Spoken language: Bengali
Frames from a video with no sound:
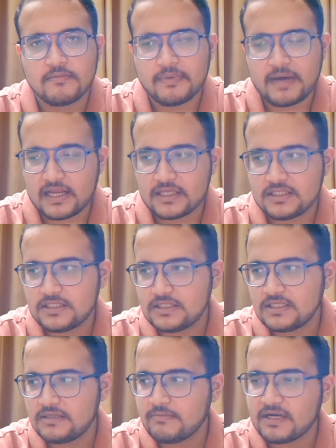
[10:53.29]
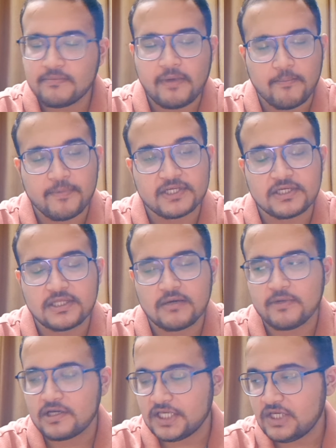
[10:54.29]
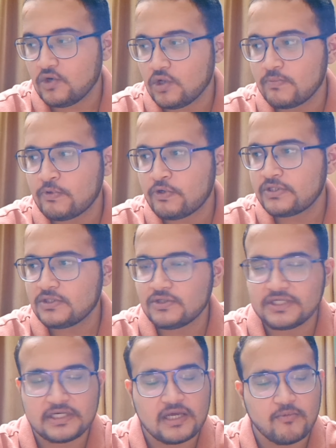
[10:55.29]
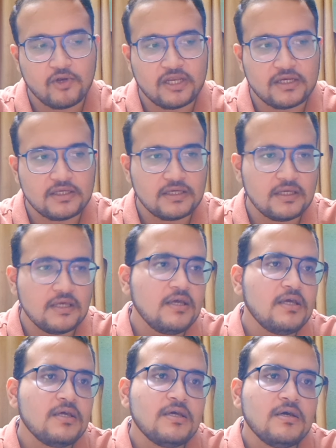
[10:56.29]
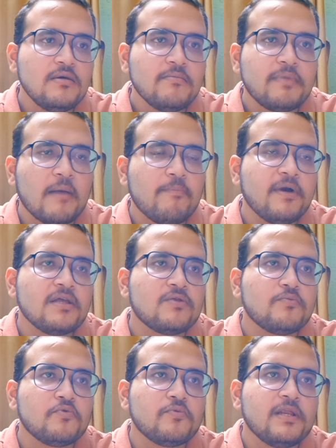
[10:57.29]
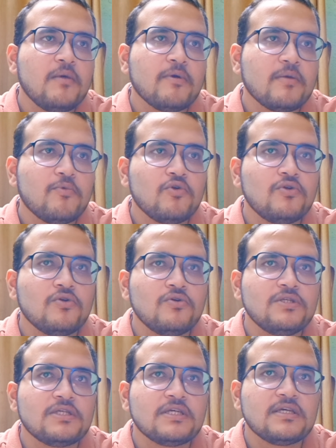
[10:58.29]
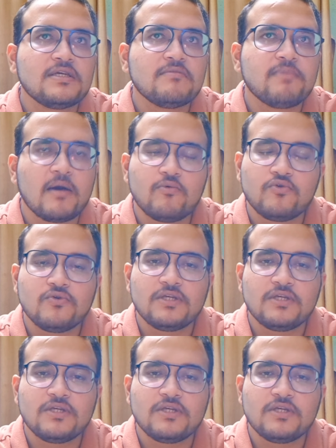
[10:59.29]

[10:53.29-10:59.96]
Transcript: বানাচ্ছি মানে পাপ্পার সাথে আমার কি গল্প হয়েছিল সেটা বলা নিয়ে পাপ্পা দুপুরবেলা আমাকে বলল যে বাবু তুই